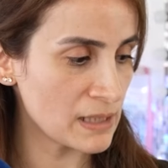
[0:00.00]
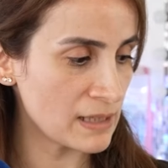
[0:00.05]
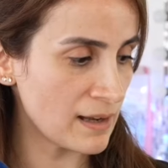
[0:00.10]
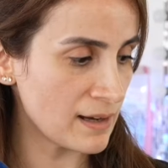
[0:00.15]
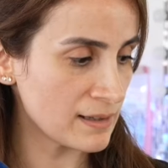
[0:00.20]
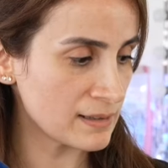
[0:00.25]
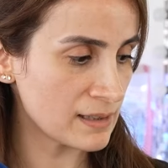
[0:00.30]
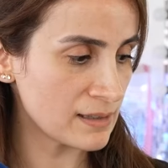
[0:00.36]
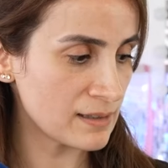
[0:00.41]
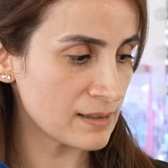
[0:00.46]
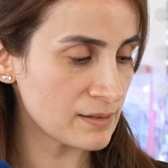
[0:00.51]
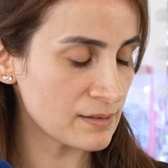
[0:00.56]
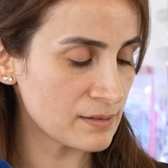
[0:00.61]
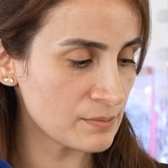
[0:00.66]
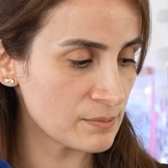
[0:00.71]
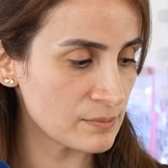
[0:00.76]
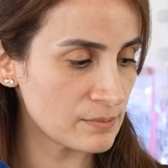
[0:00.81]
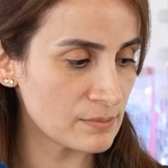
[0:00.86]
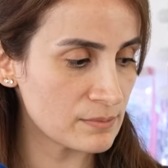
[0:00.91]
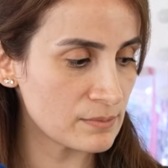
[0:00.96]

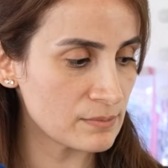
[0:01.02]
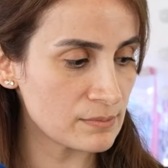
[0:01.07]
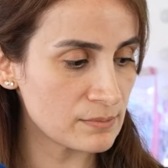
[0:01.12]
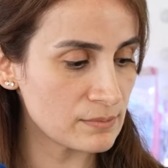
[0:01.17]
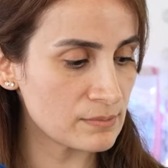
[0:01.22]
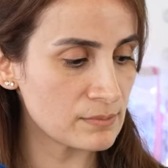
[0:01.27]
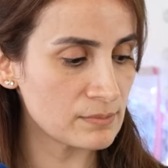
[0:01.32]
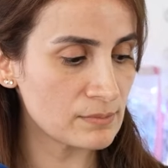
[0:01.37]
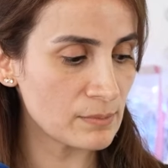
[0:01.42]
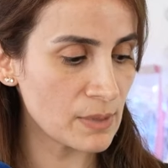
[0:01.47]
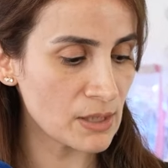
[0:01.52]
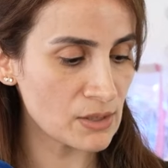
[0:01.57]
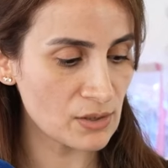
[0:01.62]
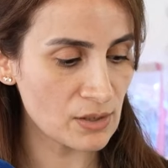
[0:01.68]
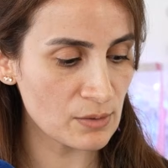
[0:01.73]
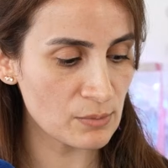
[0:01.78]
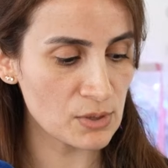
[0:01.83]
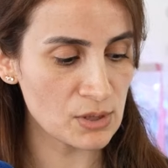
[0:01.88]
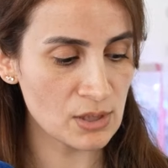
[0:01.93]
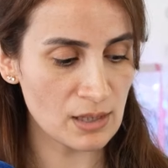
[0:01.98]
İleride
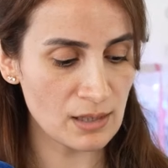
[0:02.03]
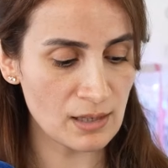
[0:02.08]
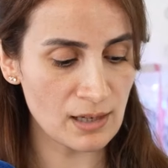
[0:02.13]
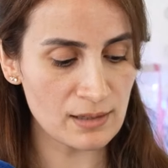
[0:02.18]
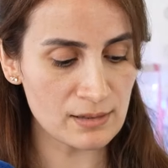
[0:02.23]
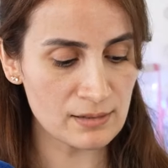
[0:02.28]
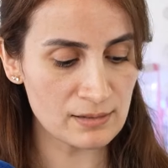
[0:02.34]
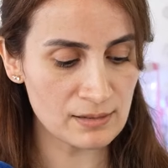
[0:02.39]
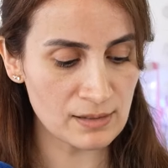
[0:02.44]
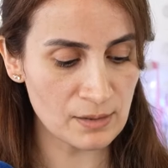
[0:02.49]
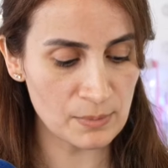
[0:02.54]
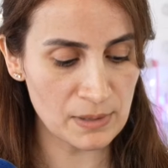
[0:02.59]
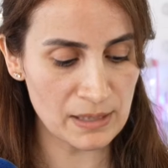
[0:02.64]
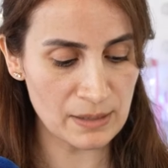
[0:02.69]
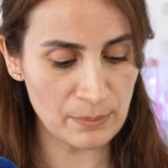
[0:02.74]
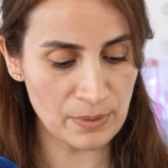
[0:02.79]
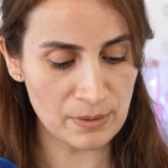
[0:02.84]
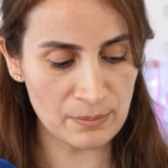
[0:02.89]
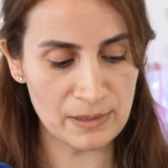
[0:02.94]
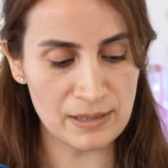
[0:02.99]
başka bir şeyler tabii
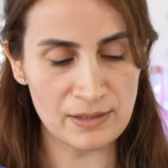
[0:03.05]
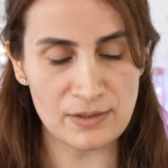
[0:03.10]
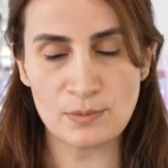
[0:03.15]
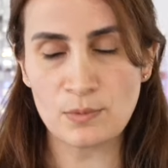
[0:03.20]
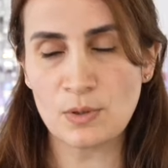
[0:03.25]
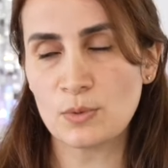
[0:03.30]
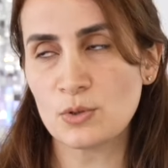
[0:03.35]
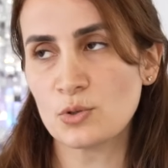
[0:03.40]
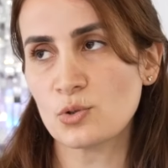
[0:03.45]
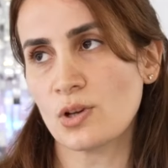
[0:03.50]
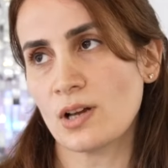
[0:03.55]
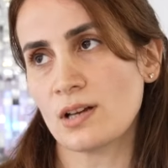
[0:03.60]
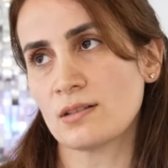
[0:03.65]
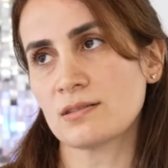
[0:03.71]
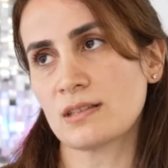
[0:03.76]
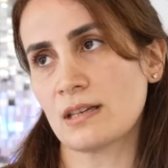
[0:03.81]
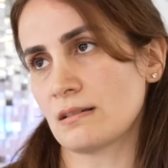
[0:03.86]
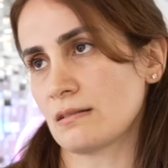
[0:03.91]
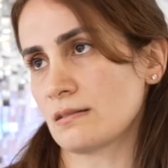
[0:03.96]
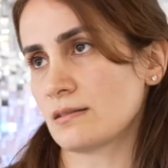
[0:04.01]
yapabilirim ama şu
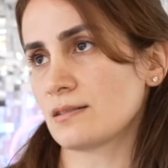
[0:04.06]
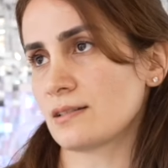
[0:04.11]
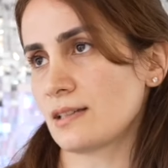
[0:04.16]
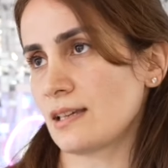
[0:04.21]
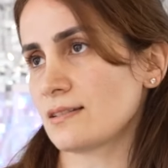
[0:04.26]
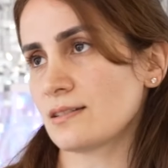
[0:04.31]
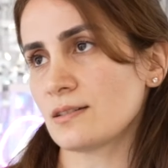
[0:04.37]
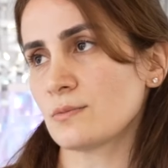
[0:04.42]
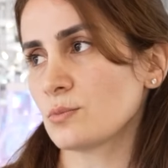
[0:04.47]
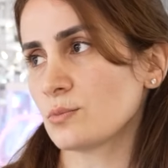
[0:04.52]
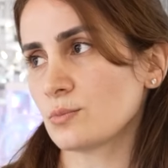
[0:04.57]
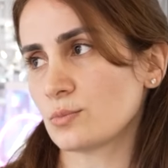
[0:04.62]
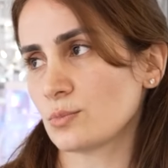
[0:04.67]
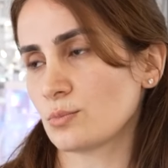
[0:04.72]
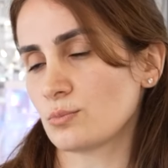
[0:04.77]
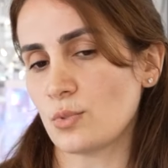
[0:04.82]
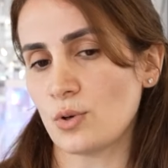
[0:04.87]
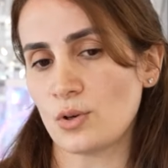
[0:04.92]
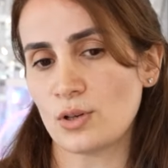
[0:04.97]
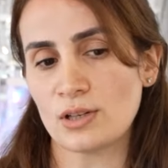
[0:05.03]
an tek niyetim
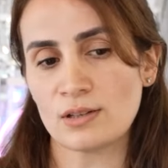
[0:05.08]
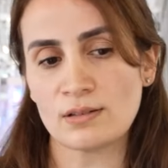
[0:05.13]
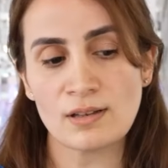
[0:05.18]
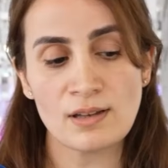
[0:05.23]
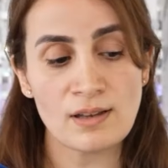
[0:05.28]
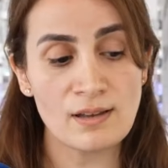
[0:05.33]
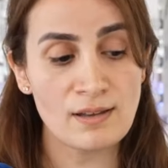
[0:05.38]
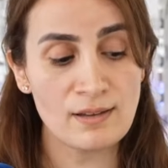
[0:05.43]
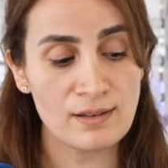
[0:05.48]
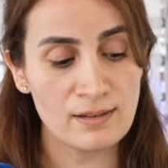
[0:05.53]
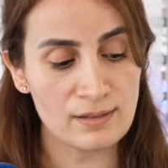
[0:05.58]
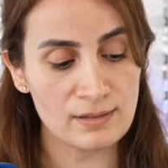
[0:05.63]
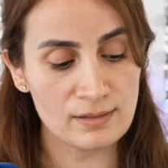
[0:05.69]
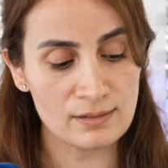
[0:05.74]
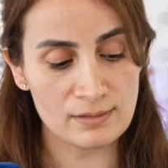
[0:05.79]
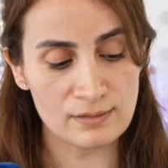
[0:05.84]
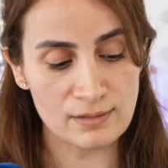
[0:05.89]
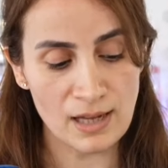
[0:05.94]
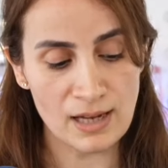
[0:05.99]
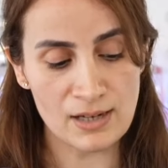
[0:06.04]
böyle
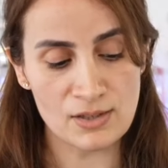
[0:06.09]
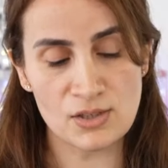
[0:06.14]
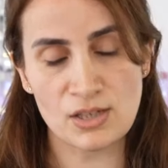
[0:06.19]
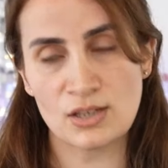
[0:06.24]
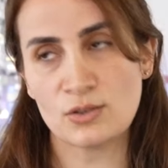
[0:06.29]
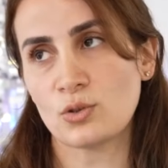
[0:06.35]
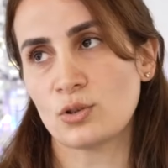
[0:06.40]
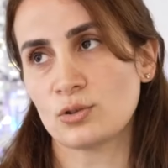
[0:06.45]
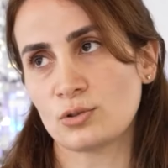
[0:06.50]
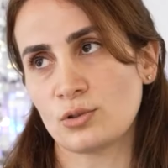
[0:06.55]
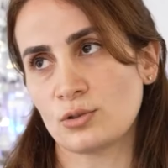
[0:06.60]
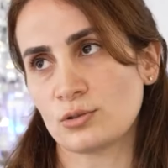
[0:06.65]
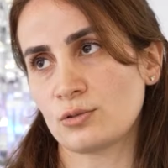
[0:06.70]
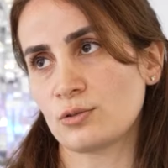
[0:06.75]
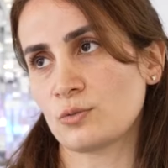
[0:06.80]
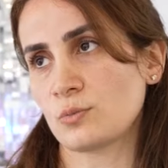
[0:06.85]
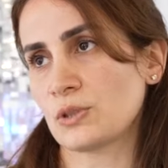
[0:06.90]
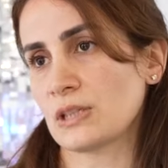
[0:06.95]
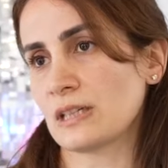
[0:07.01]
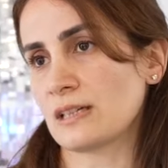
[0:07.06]
e, her şeyi dört
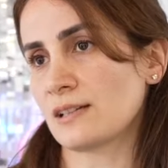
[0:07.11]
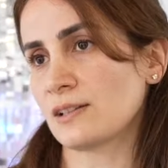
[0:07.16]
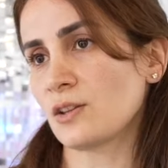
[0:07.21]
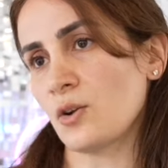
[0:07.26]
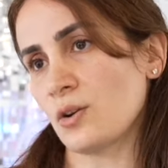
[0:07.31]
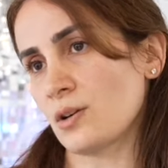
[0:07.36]
dörtlük bir şekilde